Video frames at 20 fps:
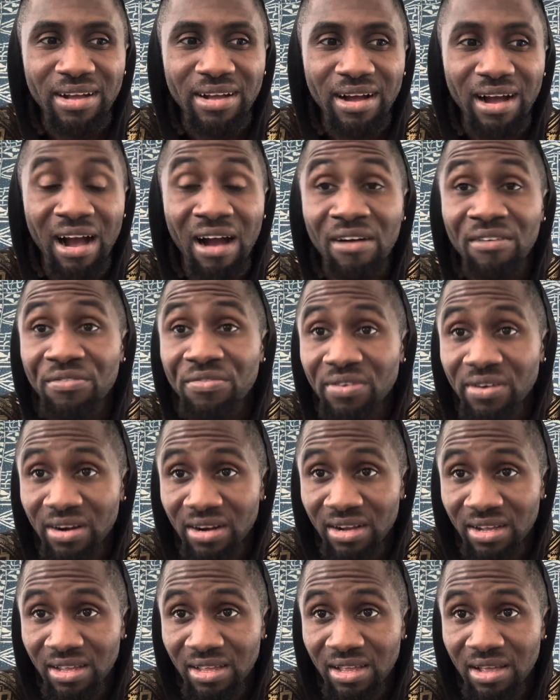en
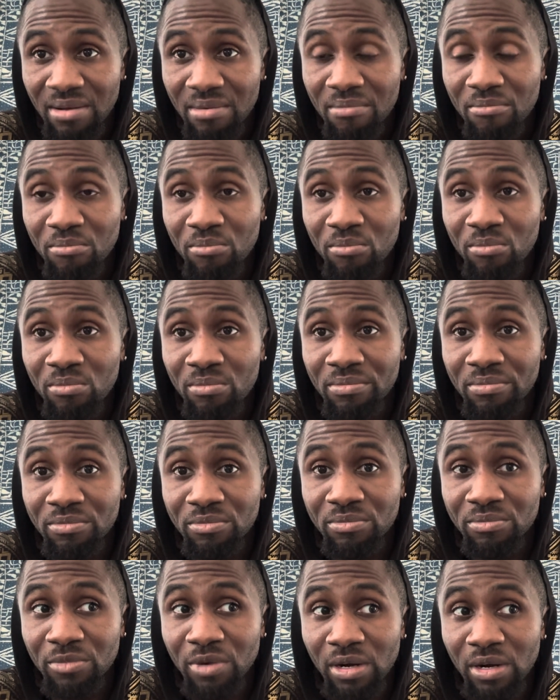enfreint
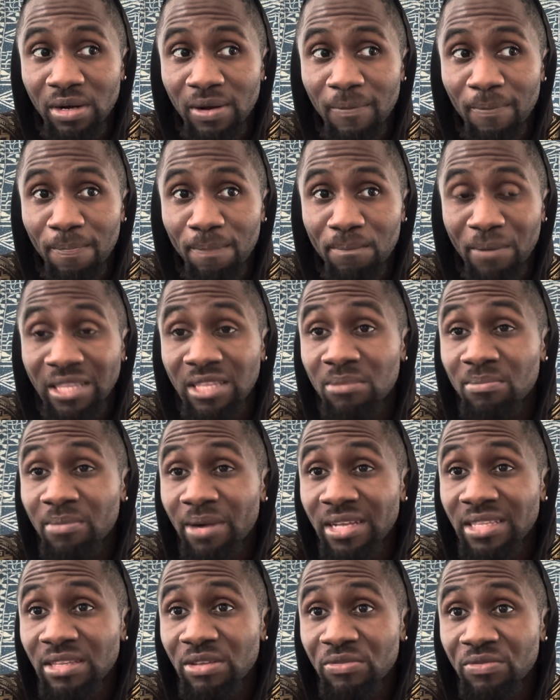Mm, euh, ma
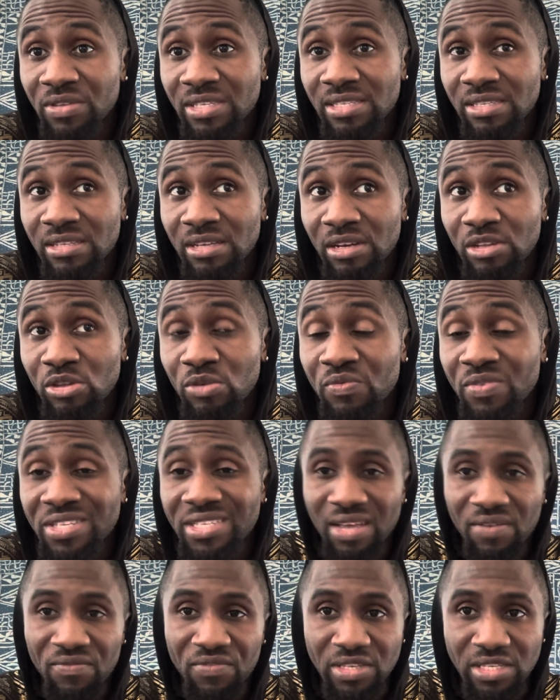demande de, euh, de
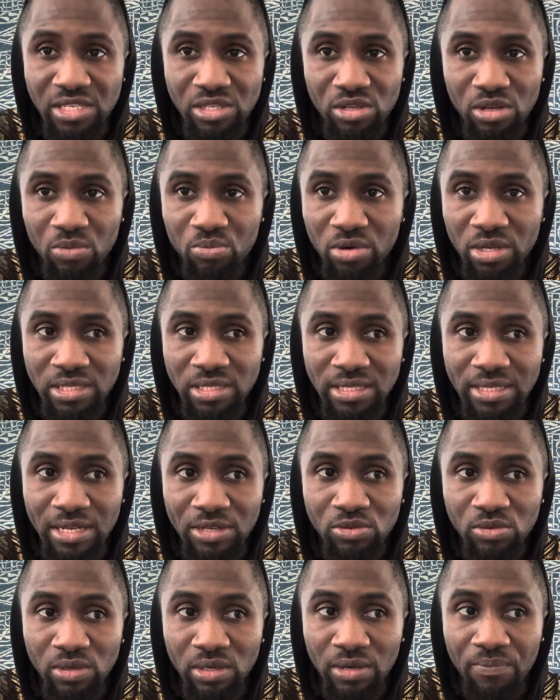visa visiteur pour les
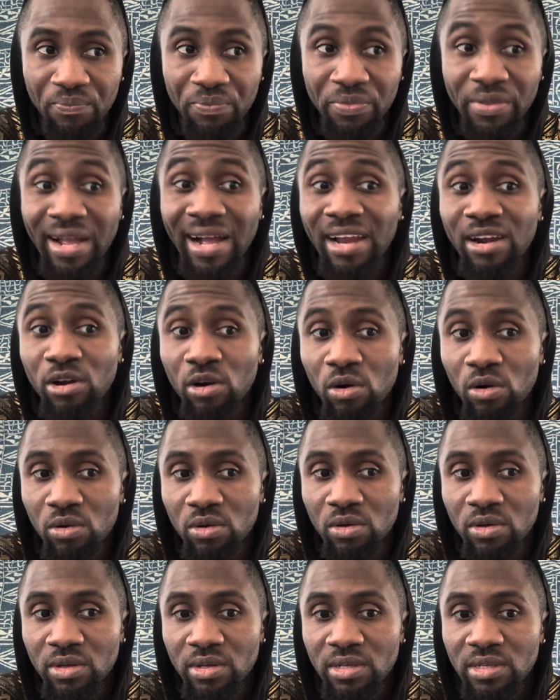États-Unis. Alors,
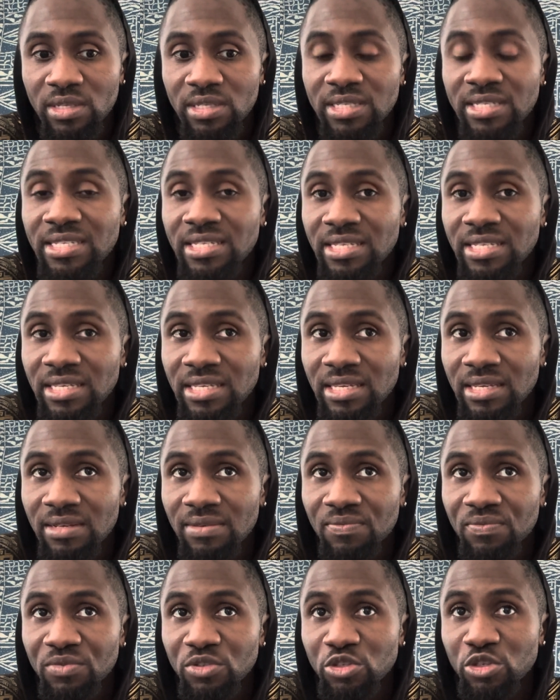si
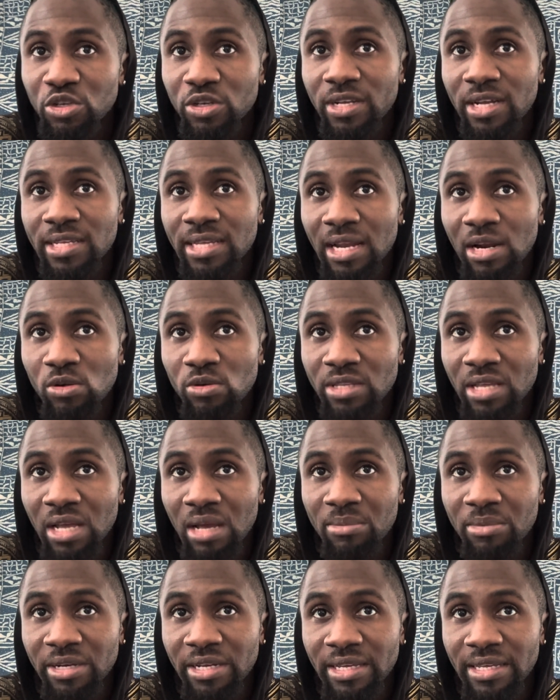je gagne à la loterie
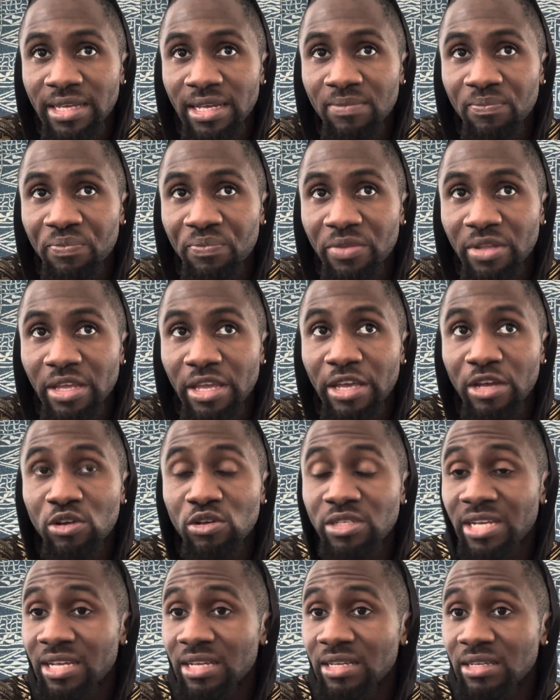américaine et que
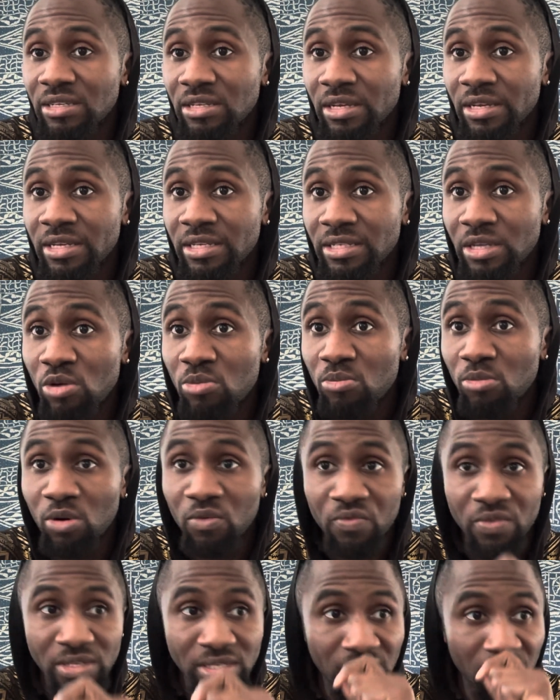j'ai eu mon
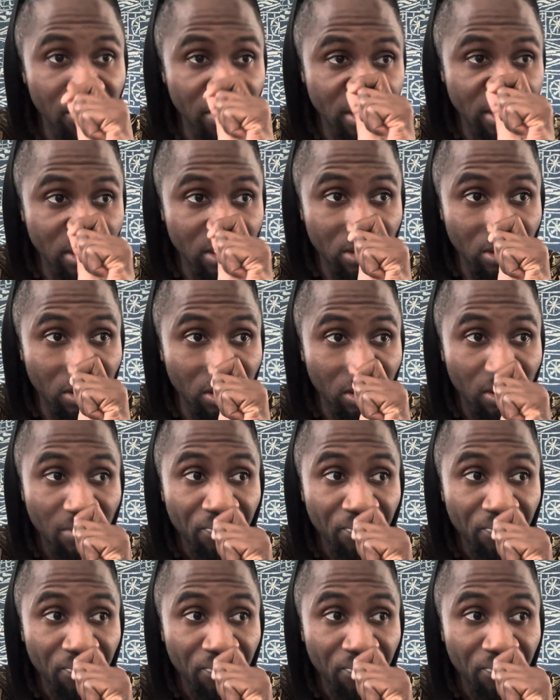visa visiteur,